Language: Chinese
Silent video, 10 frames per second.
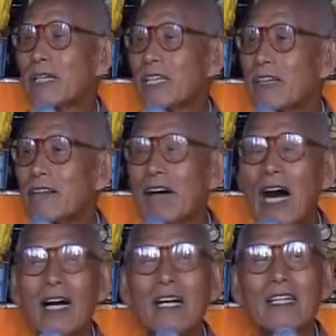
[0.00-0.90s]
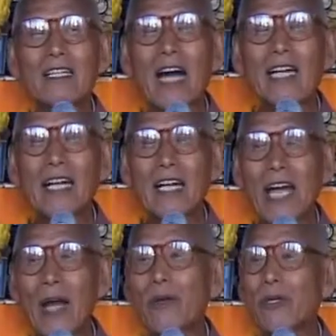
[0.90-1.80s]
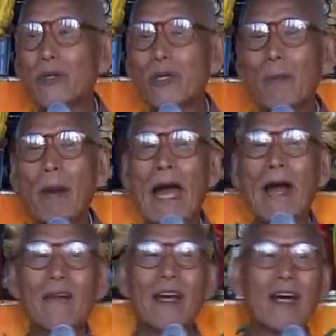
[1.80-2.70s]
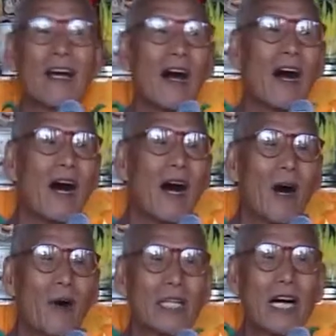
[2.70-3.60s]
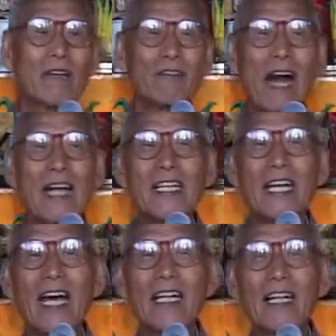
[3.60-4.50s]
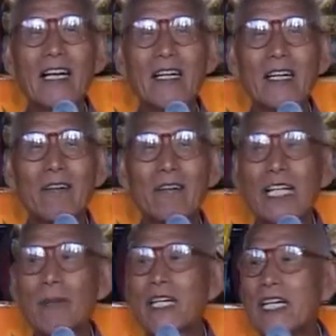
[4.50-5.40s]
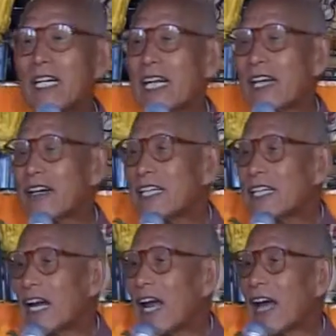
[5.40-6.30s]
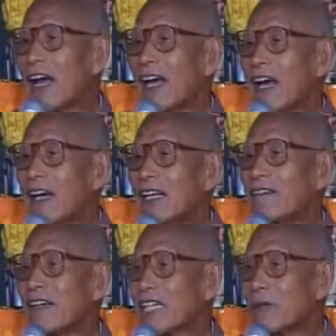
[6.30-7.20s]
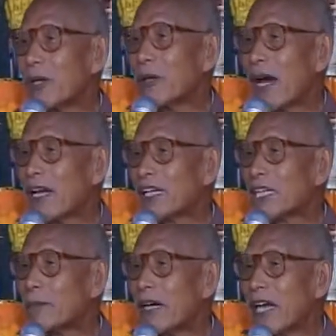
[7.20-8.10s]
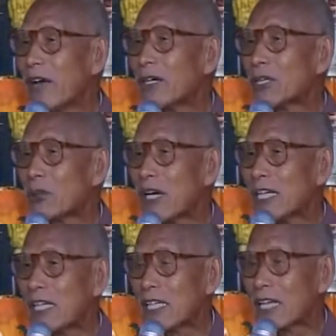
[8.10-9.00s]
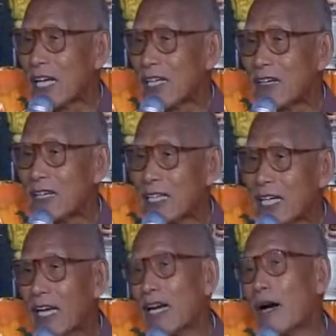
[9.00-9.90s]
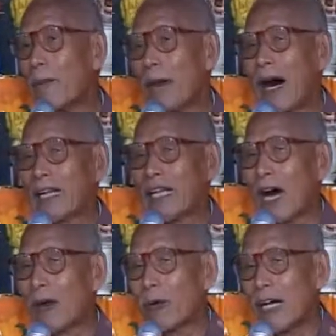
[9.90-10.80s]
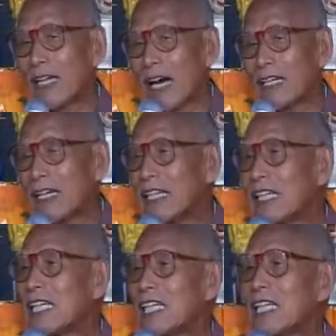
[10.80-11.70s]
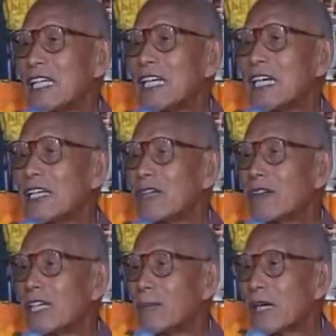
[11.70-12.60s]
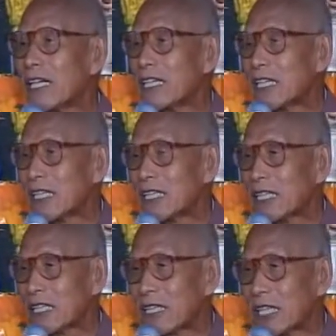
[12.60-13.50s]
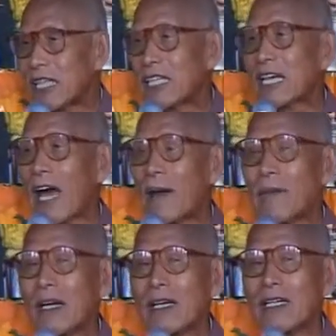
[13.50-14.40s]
什么情况，讲他的来龙去脉，啊，好像半截，为什么治这条街嘞？因为什么原因什么原因，所以治这一条街，把它归纳在一起，有这么个词，题材，